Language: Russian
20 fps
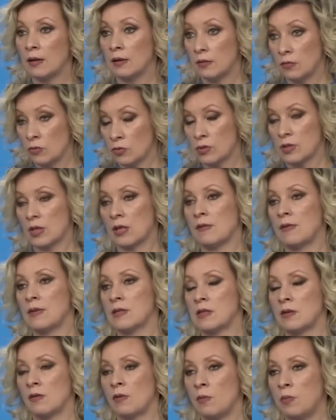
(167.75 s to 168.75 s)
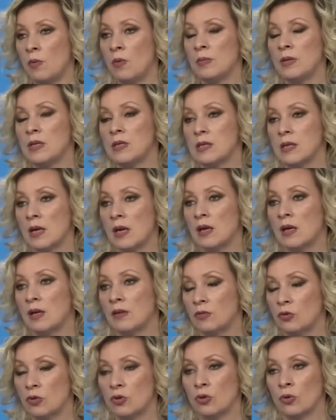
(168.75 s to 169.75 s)
Ну, соответственно, вы помните,
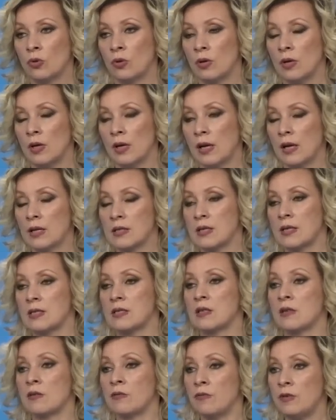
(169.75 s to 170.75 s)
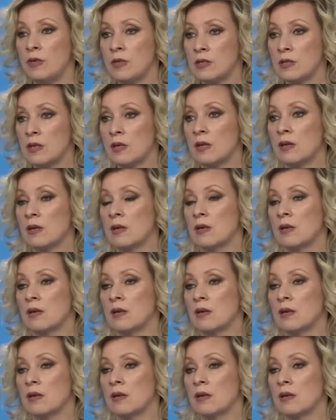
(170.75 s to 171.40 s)
все, что касается визы,